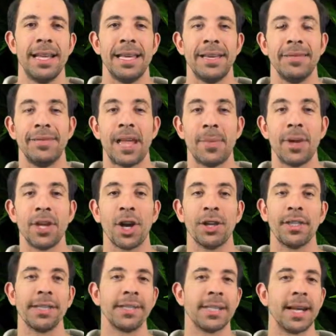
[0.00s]
Évidemment, il y aura
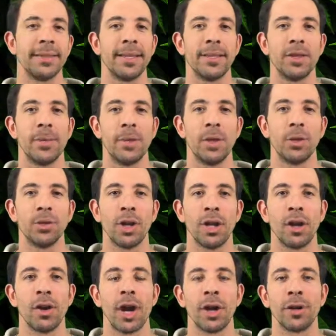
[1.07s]
des centaines de millions de
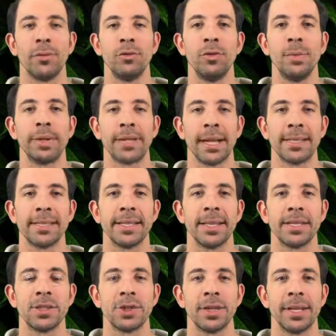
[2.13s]
dollars en revenus
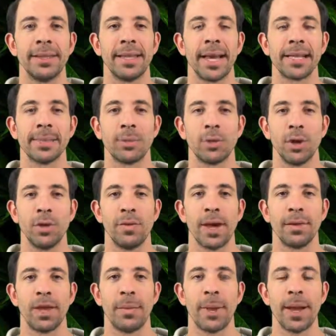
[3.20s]
potentiels sur les taxes pour le
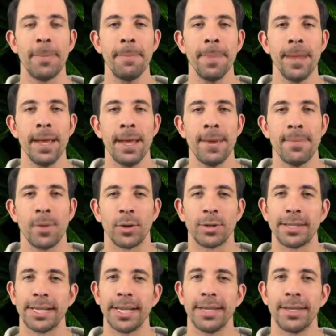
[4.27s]
gouvernement, mais on
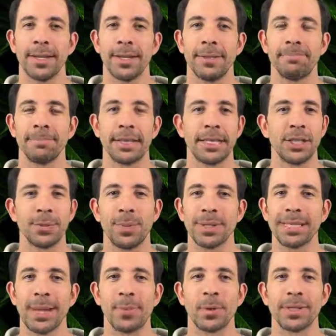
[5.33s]
dirait que je ne suis pas
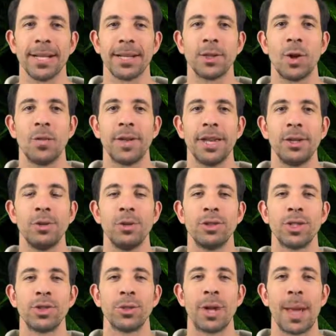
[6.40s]
100% convaincu que
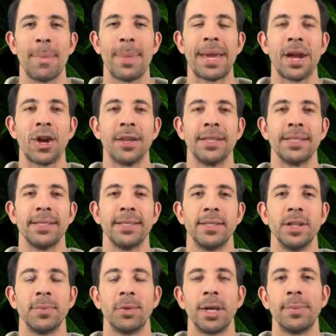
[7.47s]
ce soit la meilleure
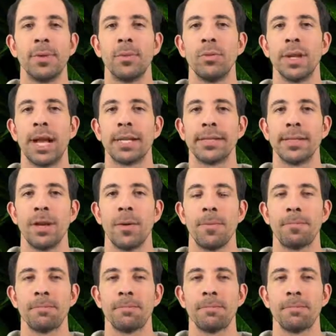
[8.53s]
décision pour la population.